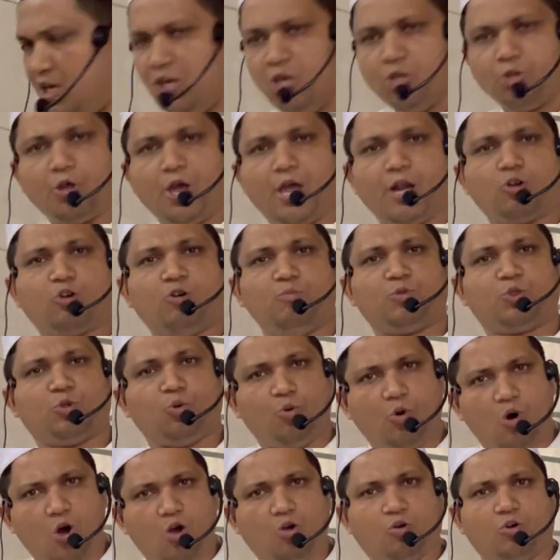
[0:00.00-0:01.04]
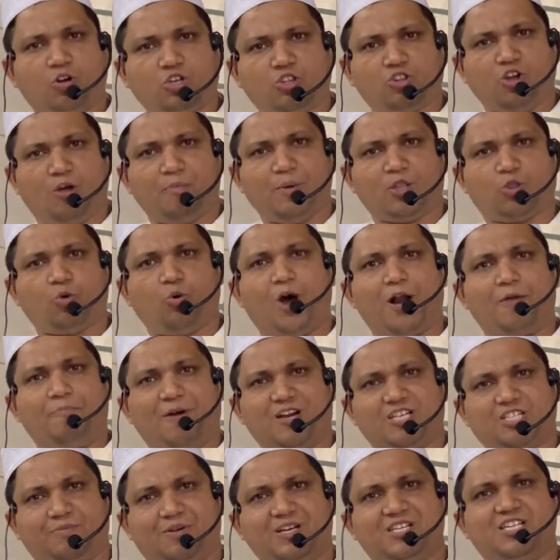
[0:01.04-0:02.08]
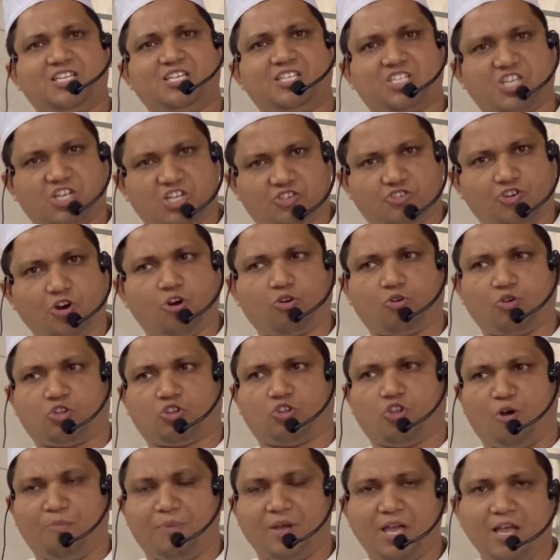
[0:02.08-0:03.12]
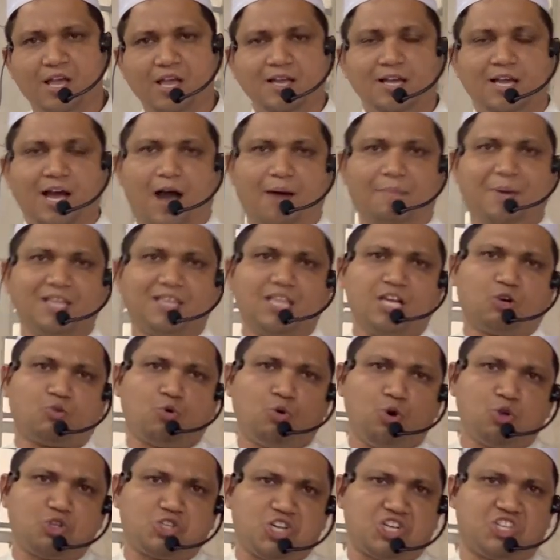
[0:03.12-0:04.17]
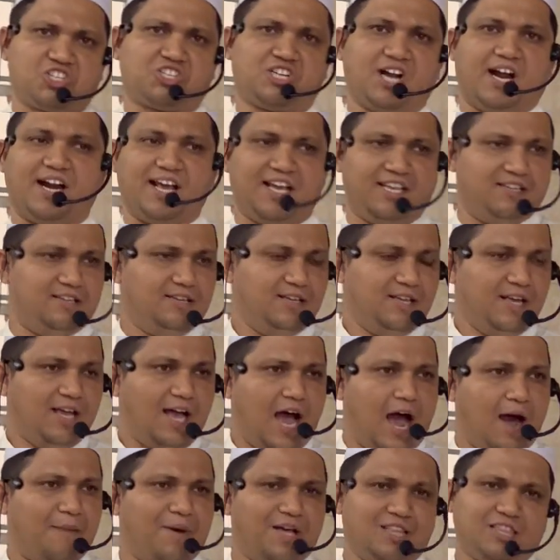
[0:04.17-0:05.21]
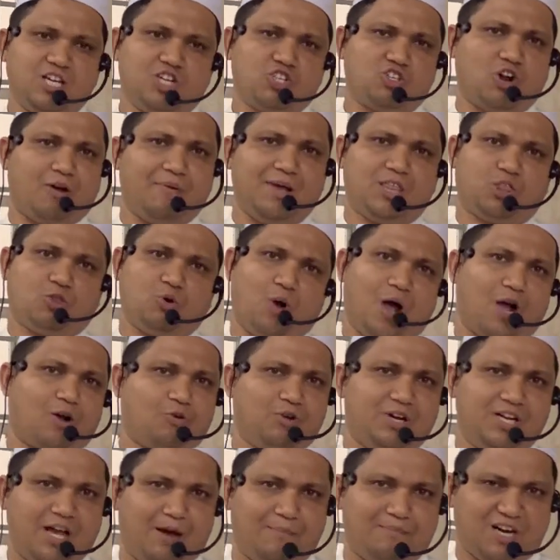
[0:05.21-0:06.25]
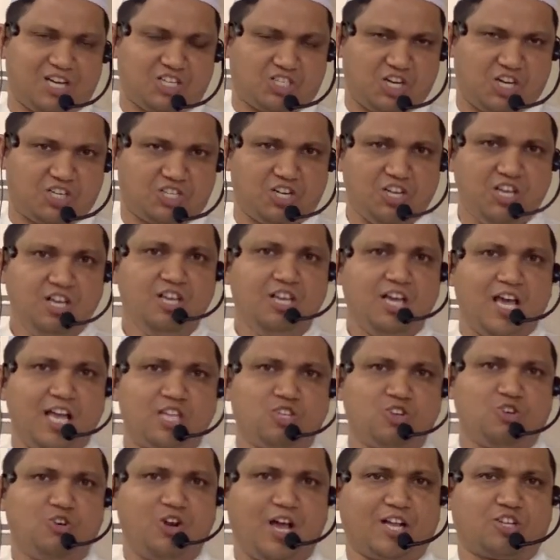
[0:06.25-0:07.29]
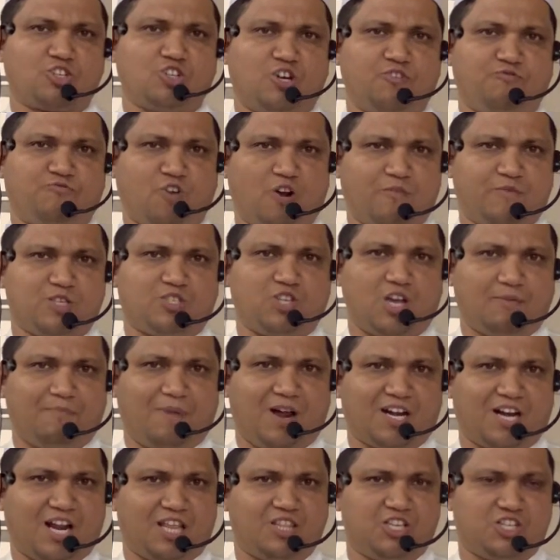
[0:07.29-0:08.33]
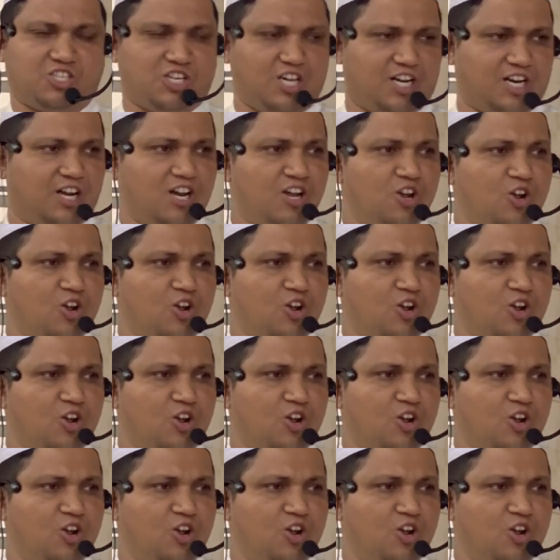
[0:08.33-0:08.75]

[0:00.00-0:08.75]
তো এরকম দোয়াও করতে হবে দোয়ার পাশাপাশি চেষ্টাও করতে হবে আমাদের কোনো চেষ্টা নাই আমাদের সবাই দোয়া করি আমরা শেষ এজন্য একজন প্রফেসর বাংলাদেশের